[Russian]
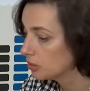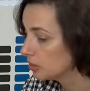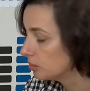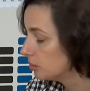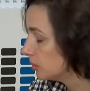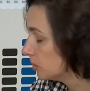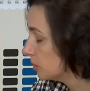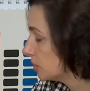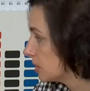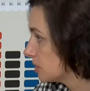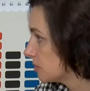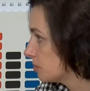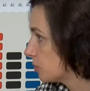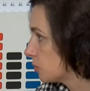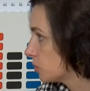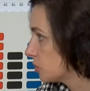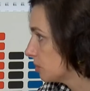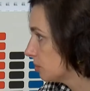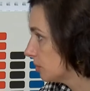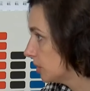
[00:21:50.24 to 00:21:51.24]
был у нас в
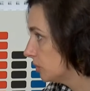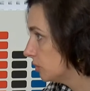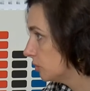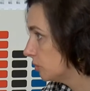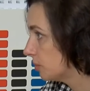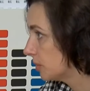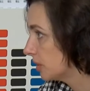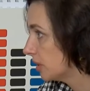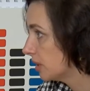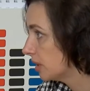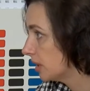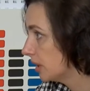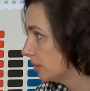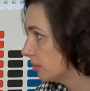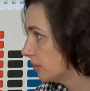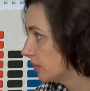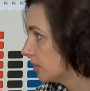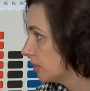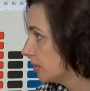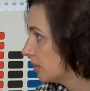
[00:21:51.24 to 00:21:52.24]
прошлом году в программе. Ну,
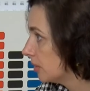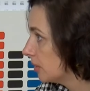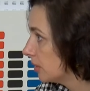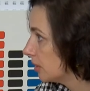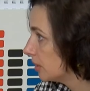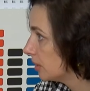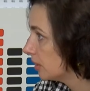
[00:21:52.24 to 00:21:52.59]
необычный